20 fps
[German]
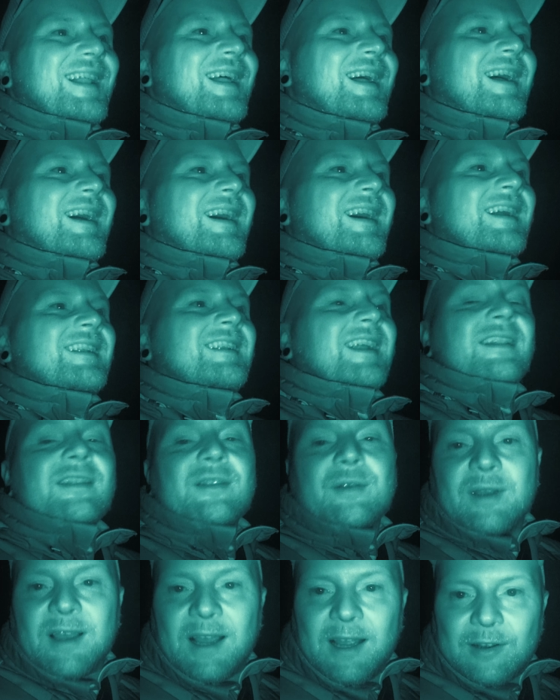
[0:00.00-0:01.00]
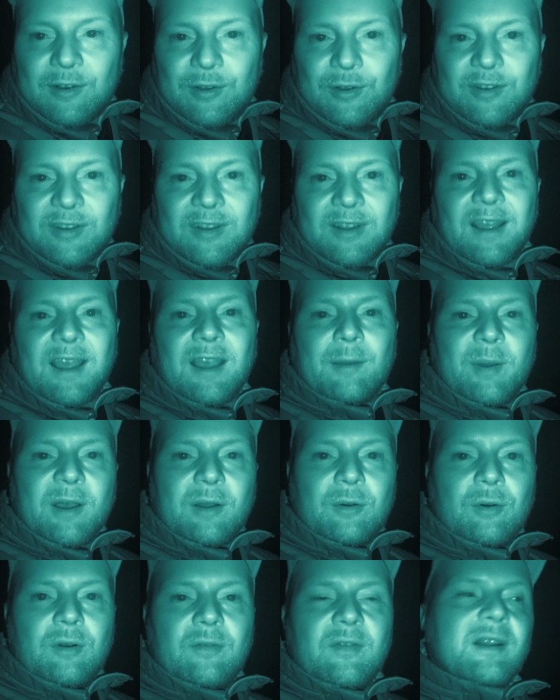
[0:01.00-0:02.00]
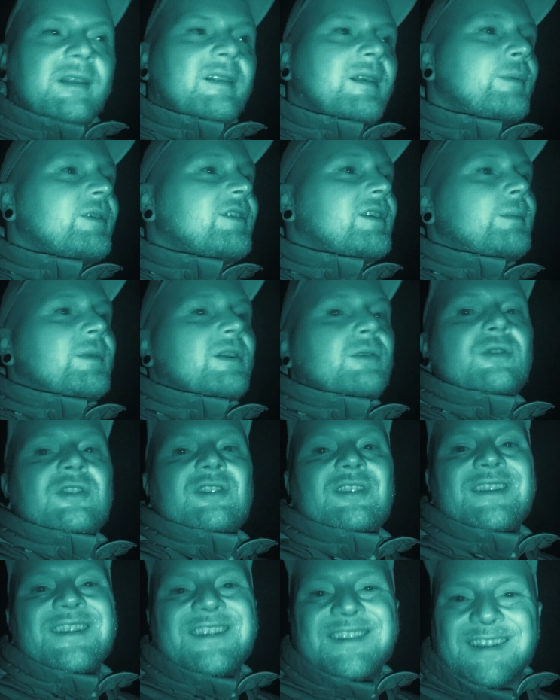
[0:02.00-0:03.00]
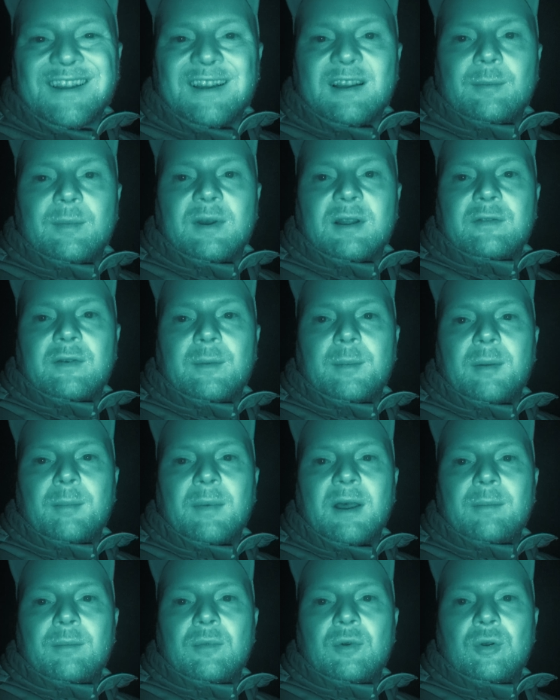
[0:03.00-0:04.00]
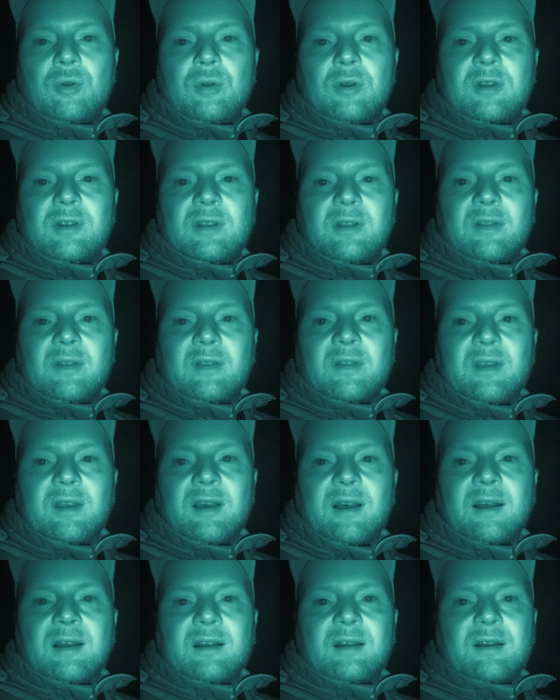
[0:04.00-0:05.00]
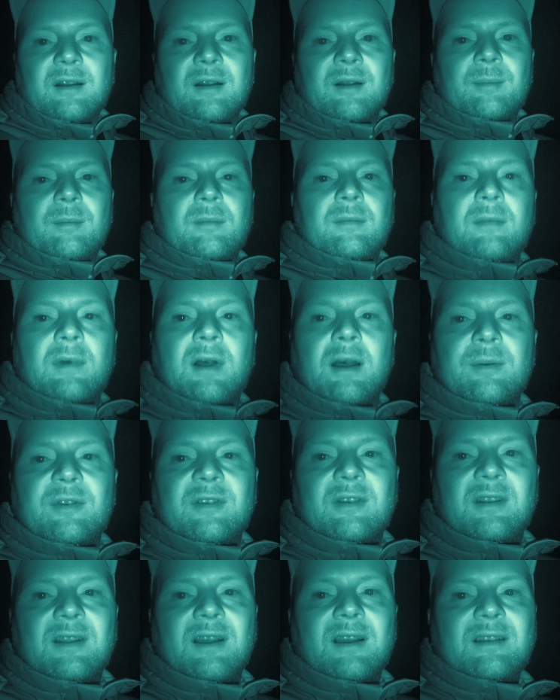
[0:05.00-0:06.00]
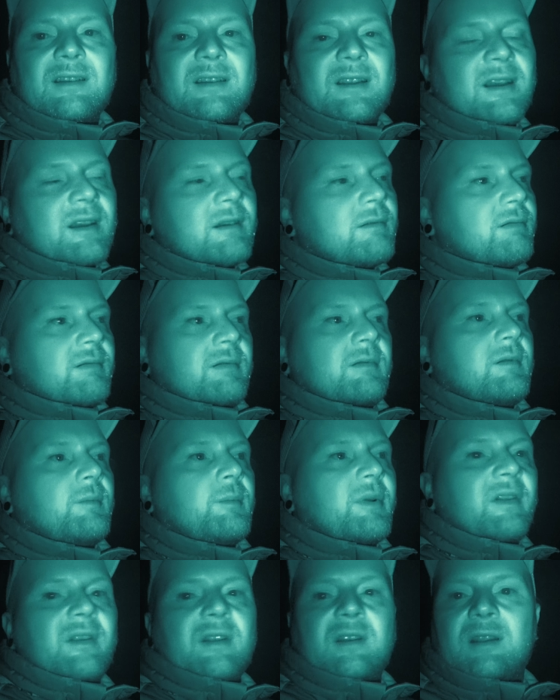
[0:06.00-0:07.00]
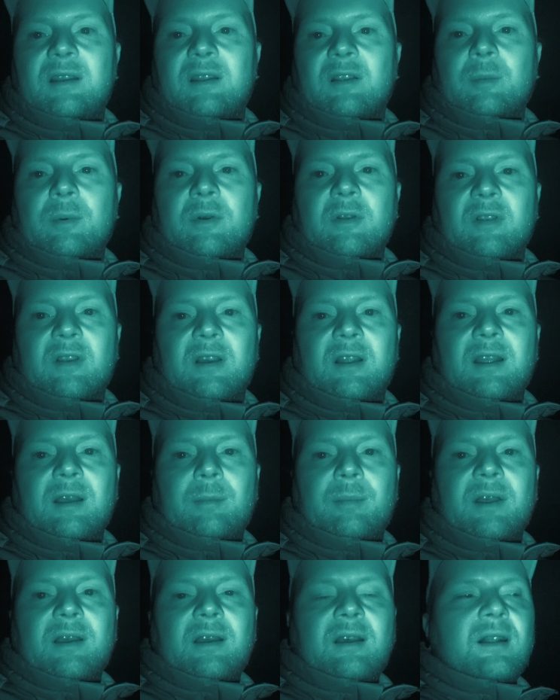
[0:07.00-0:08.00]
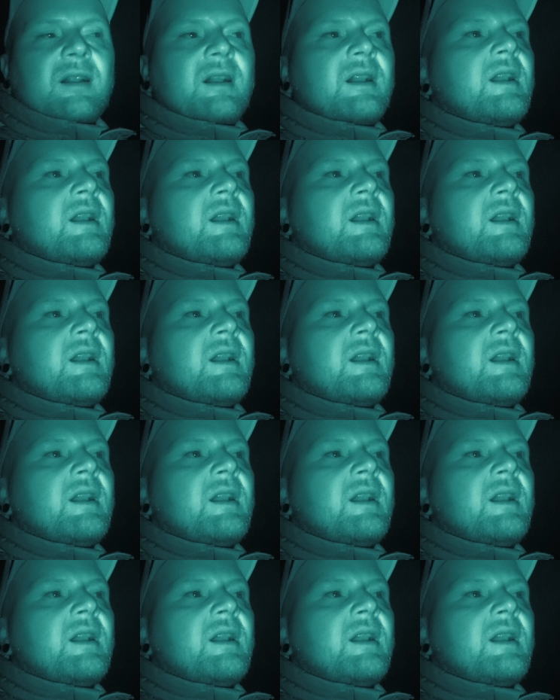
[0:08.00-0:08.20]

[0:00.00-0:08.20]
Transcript: Äh, dann zur Jagdhütte Heckpack holen, weil das habe ich eben natürlich nicht dran gemacht. Weil bei meinem Glück dieses Jahr ähm, habe ich gedacht, ja, passiert eh nichts, brauchst kein Heckpack.